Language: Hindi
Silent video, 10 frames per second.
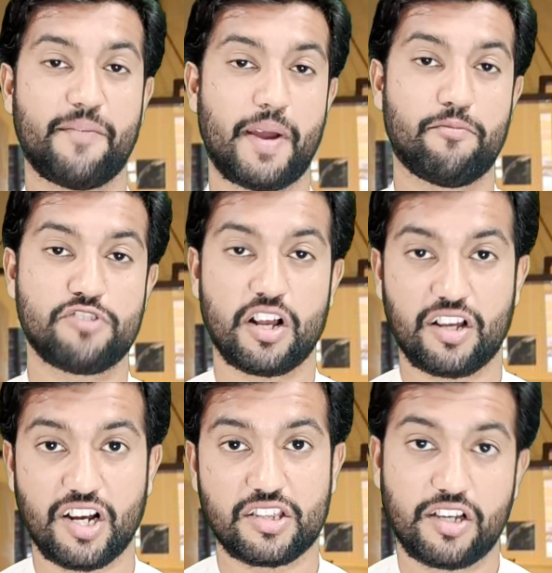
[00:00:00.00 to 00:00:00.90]
कि मैं
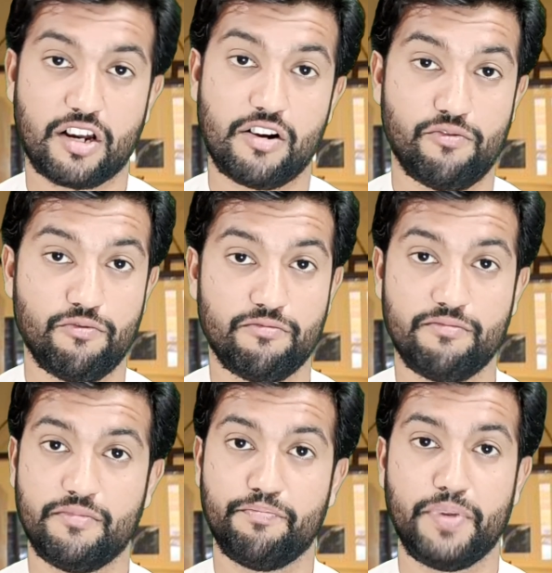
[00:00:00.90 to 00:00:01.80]
मुजाकर कर रहा
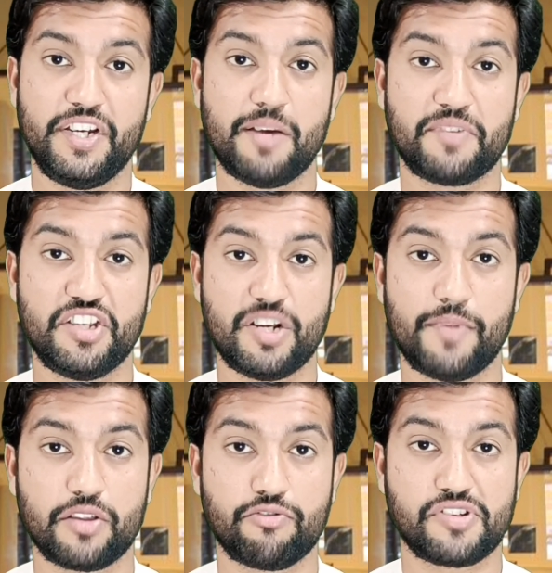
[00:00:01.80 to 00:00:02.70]
हूँ पीडीएम की
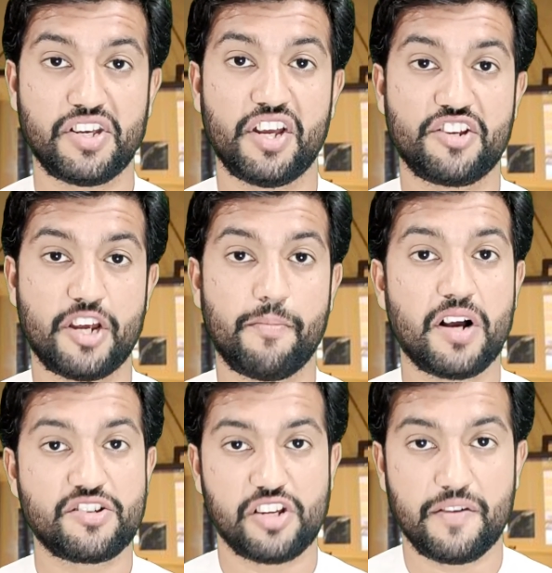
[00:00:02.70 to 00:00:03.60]
जमातों से या
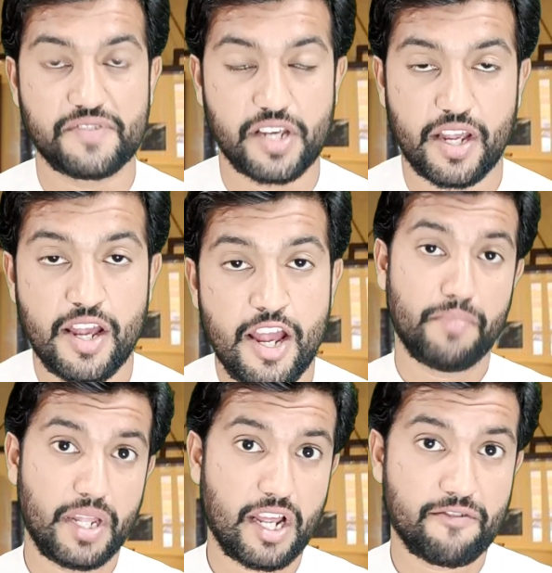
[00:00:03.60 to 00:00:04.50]
शहबाज शरीफ से
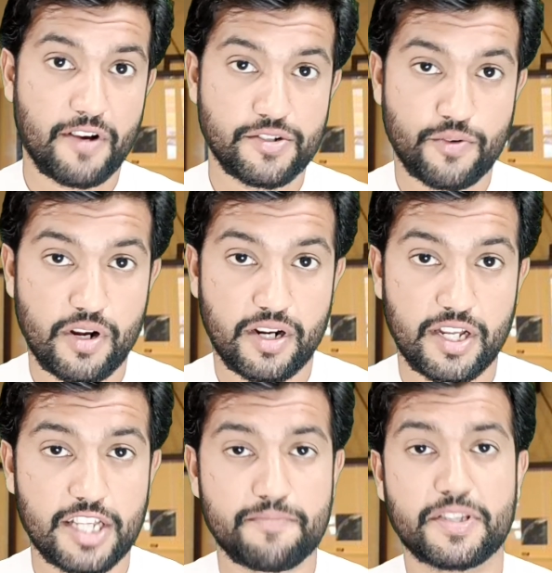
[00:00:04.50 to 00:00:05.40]
मेरे अल्फाजों का
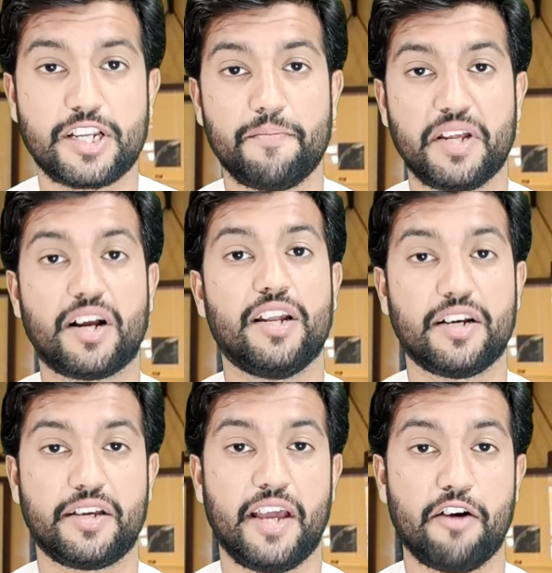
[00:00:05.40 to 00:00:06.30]
गलत मतलब
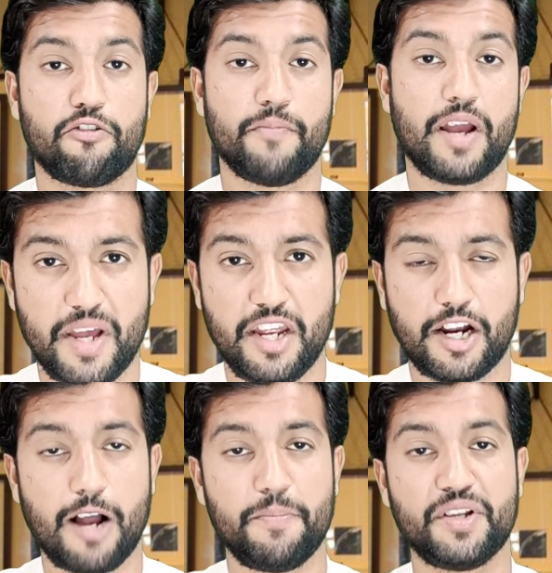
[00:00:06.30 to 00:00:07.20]
निकाला गया है और मैंने
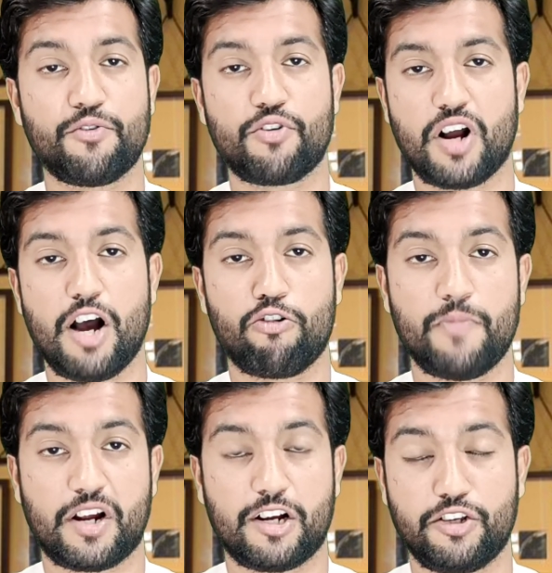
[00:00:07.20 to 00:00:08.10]
कब इनको कहा और
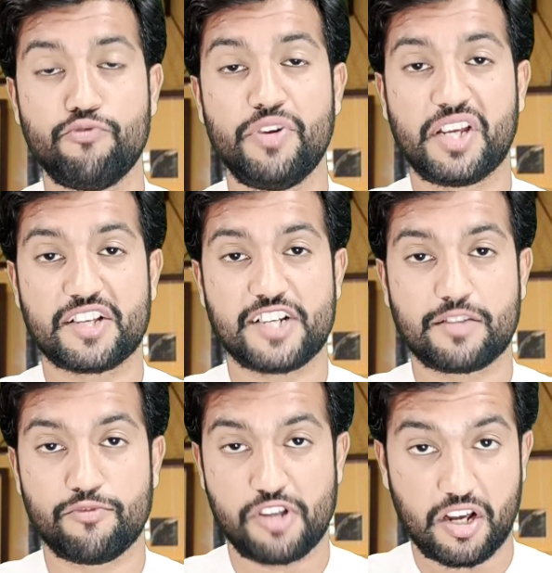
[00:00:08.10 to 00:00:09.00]
मैं क्यों इनके
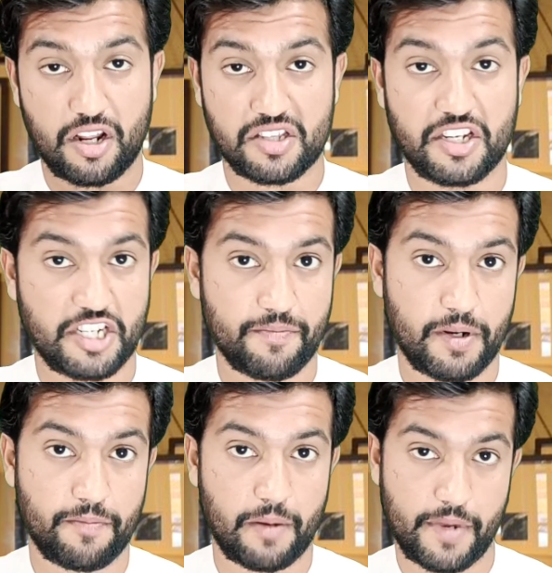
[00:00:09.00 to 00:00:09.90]
साथ मुजाकर की
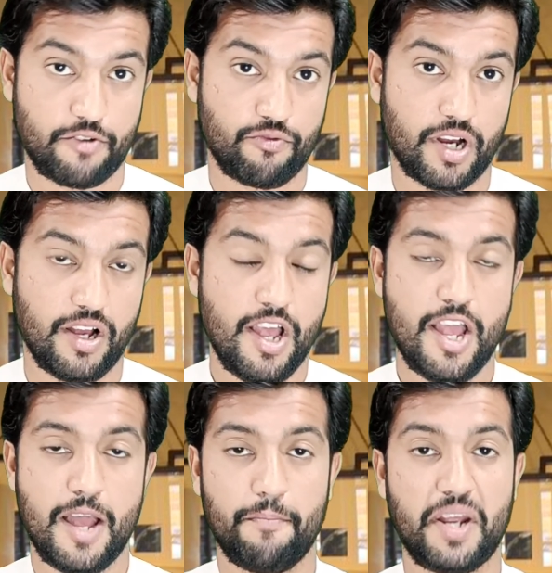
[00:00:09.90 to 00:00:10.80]
टेबल पर बैठूंगा
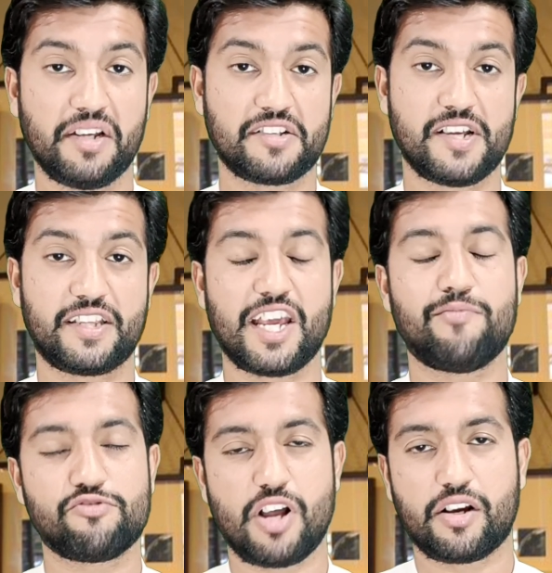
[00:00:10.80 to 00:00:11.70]
मैं इनके साथ
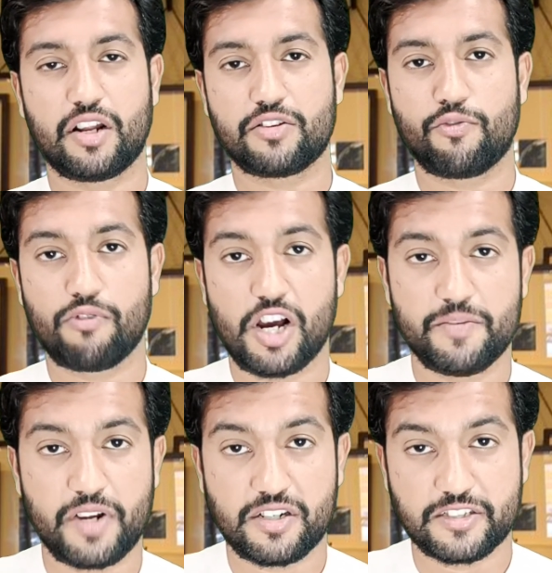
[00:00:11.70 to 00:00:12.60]
क्या मुजाकरत करूंगा
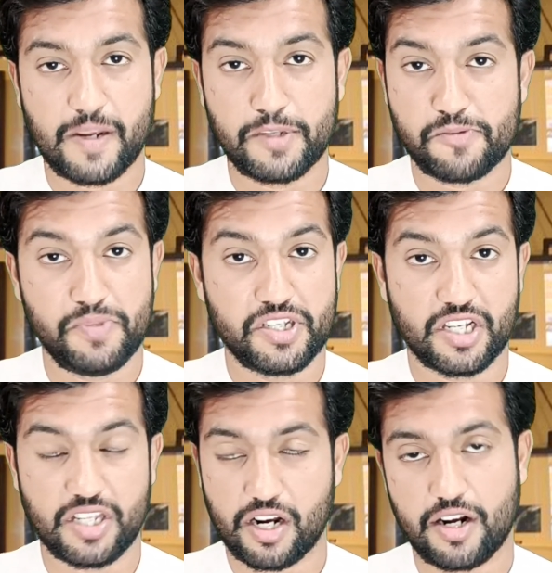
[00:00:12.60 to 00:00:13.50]
आज इमरान खान साहब ने स्पीच
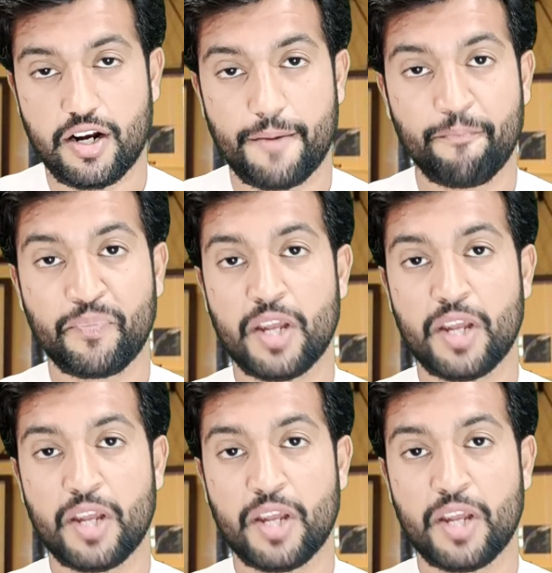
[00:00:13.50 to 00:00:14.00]
के अंदर कहा